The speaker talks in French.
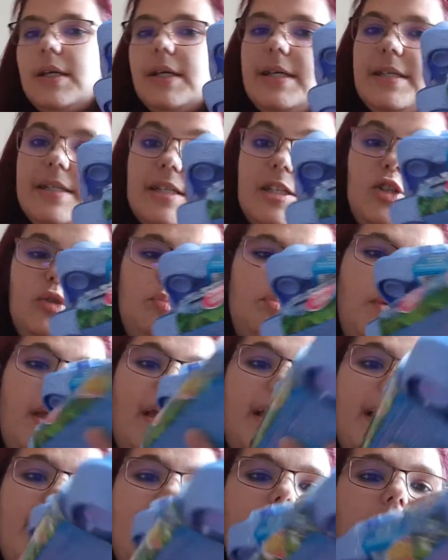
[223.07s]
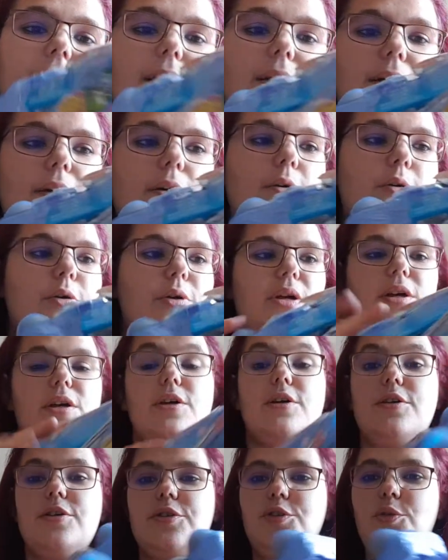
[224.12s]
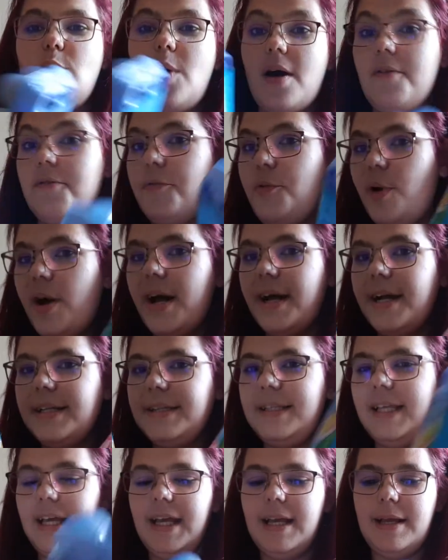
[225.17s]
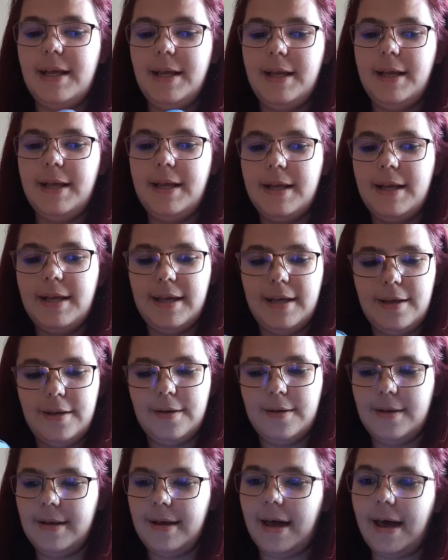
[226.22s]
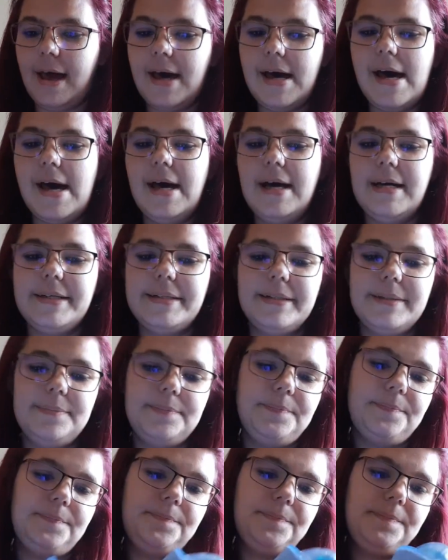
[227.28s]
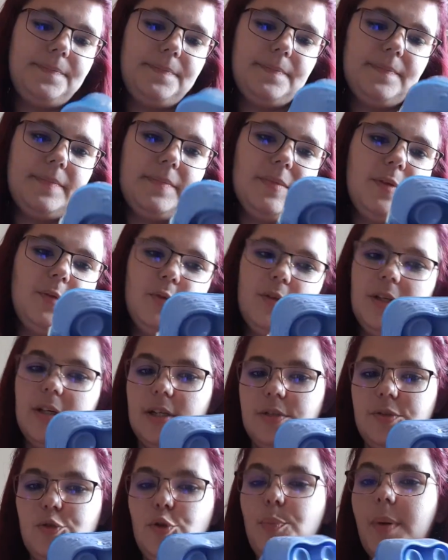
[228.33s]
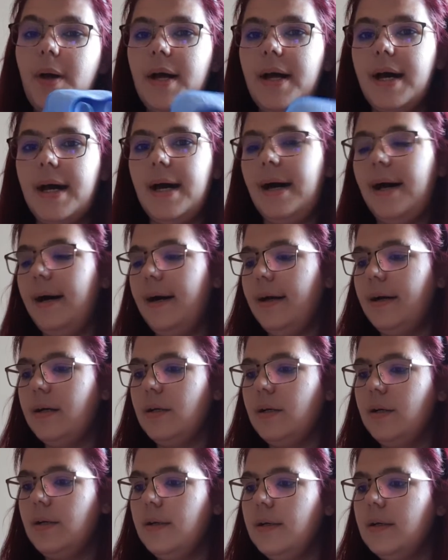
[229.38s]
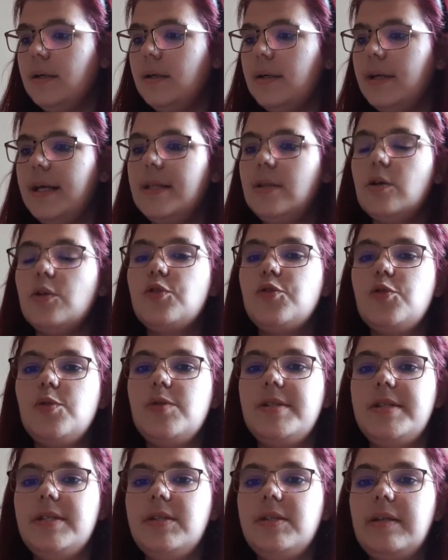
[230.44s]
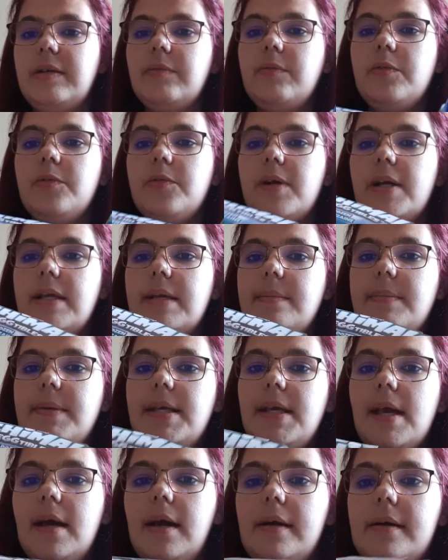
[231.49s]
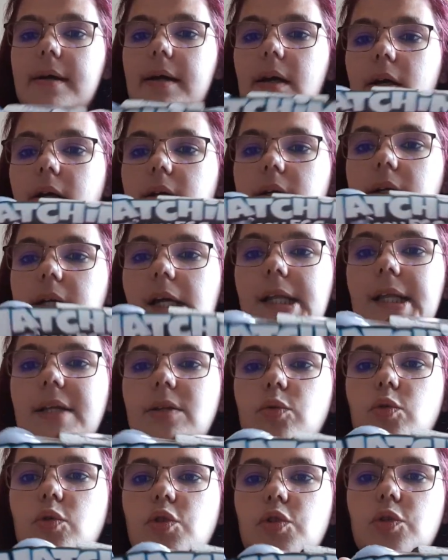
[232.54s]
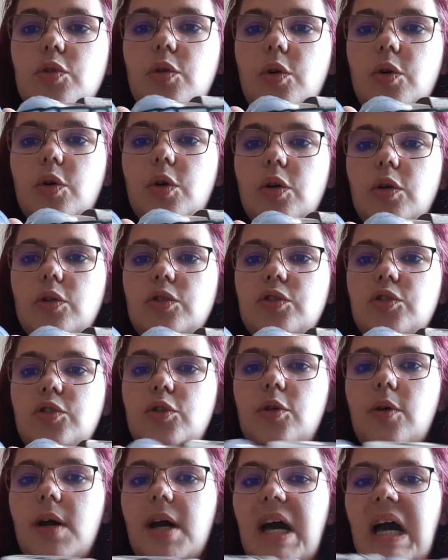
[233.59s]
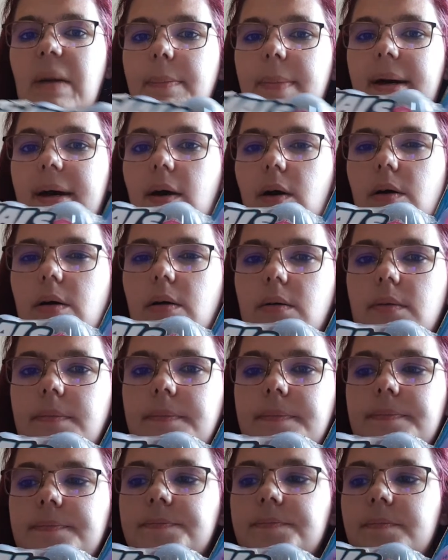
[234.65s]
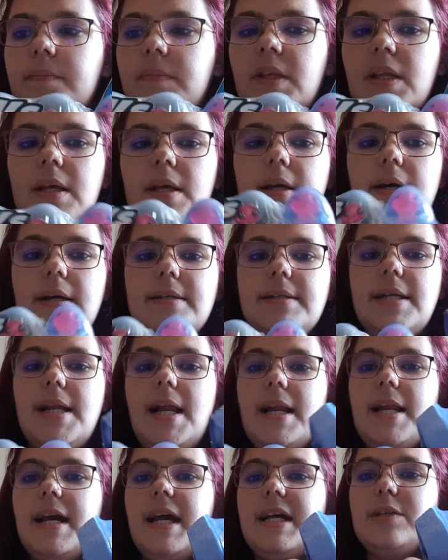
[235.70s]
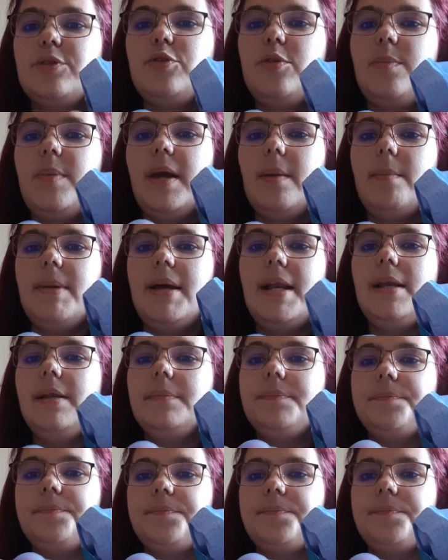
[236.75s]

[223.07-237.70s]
Et j'espère de avoir des rares et super rares. Et dans ceux-ci, si vous voyez bien, il y en a toujours de apparent. Cela a l'air super belle.